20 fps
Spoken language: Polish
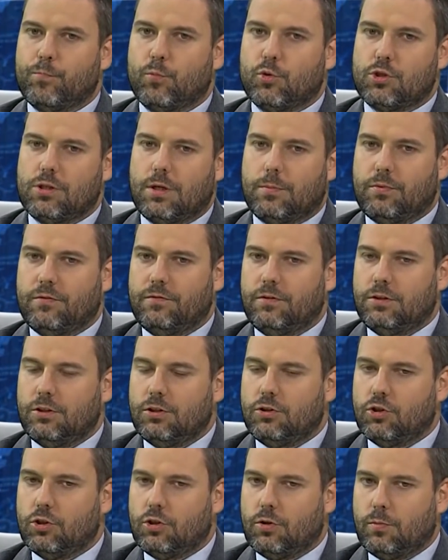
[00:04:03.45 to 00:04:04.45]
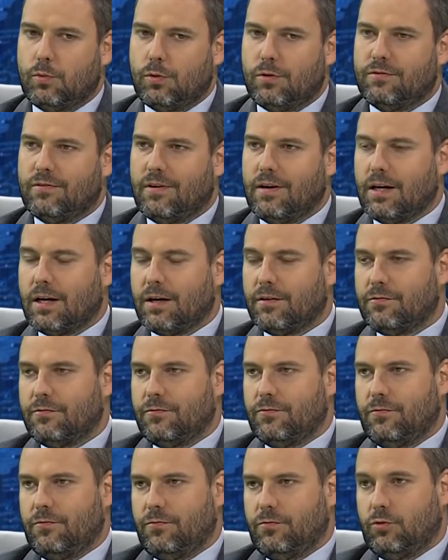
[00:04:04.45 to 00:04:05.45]
Można powiedzieć, że to była walka
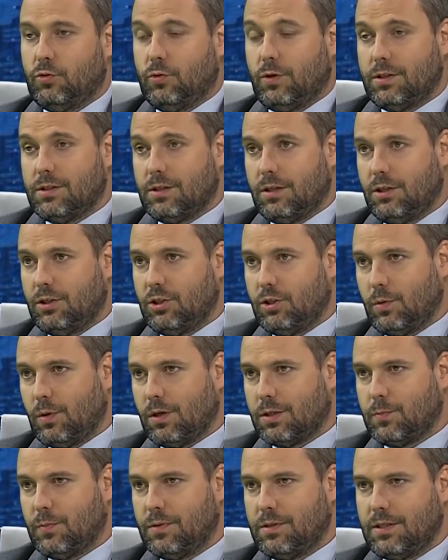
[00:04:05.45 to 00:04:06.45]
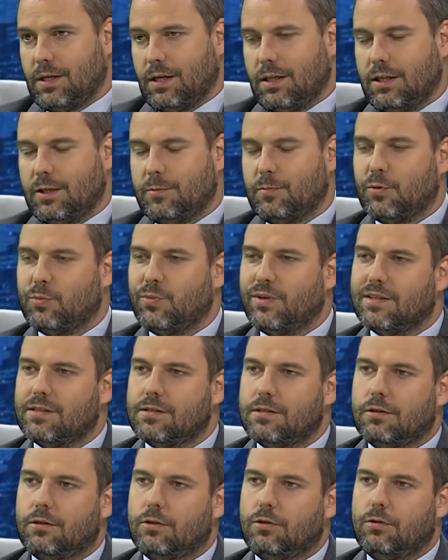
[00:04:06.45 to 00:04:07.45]
w tureckich siłach specjalnych
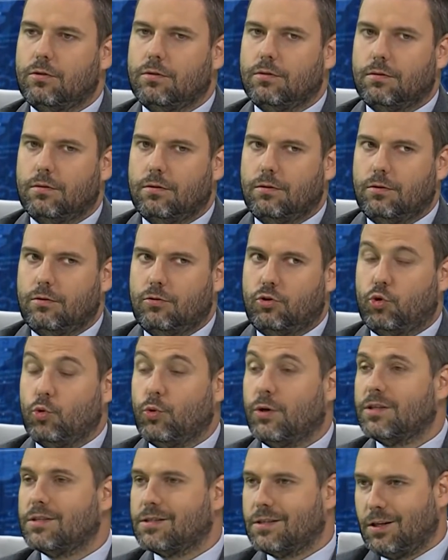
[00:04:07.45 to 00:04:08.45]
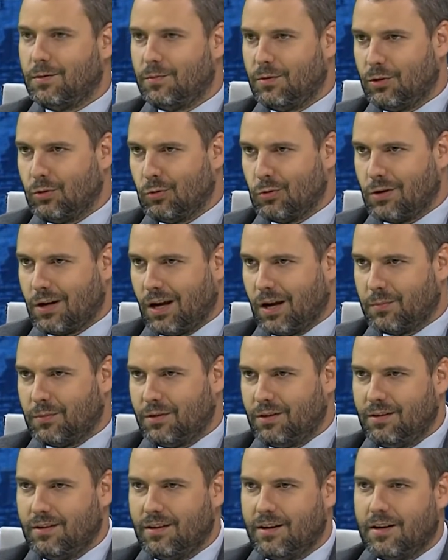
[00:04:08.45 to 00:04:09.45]
pomiędzy tureckimi
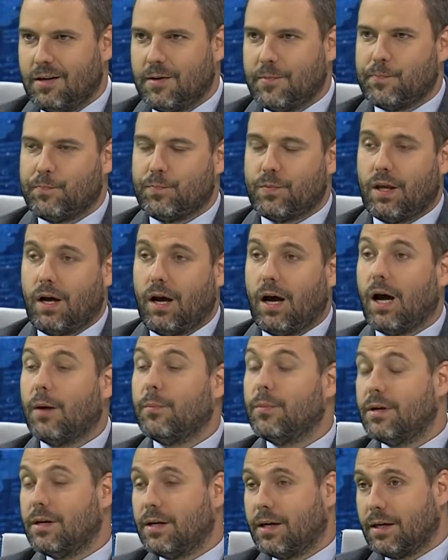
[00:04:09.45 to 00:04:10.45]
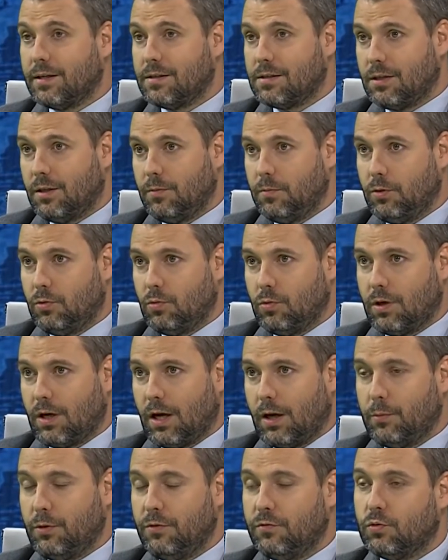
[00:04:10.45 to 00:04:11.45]
Turkami a amerykańskimi
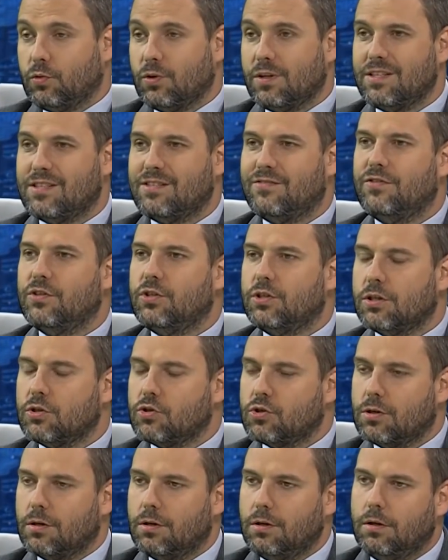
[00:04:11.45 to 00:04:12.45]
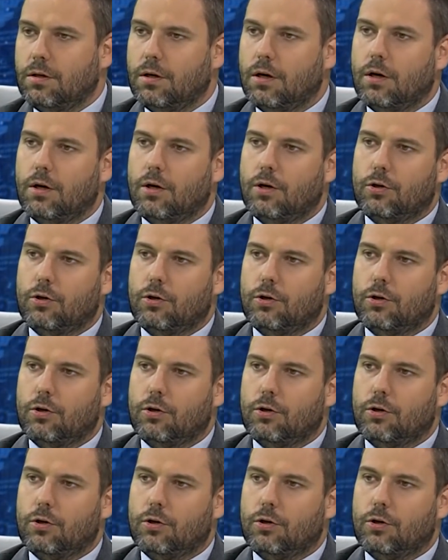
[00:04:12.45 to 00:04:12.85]
Turkami, w której zwyciężyli